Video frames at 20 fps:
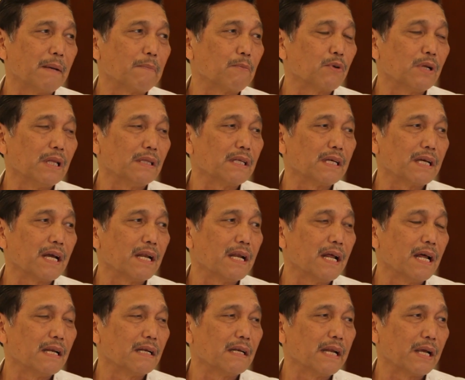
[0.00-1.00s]
baik pun nanti
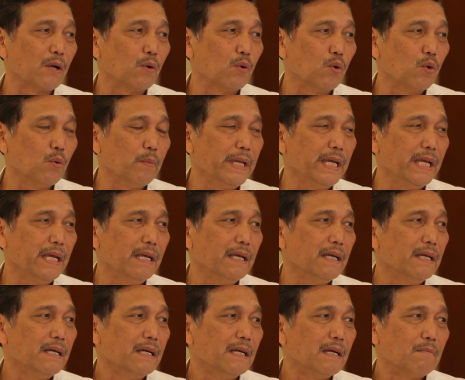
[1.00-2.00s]
keadaan ekonomi,
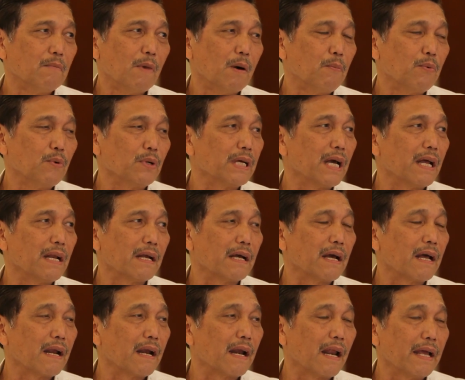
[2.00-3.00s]
maupun
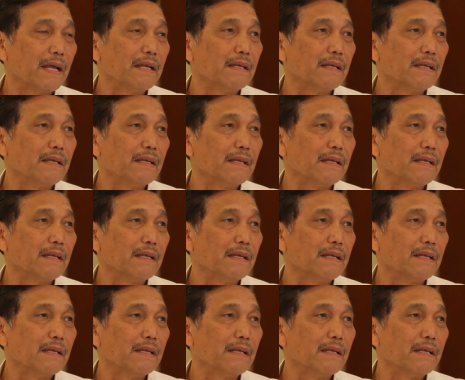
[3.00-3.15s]
keadaan-keadaan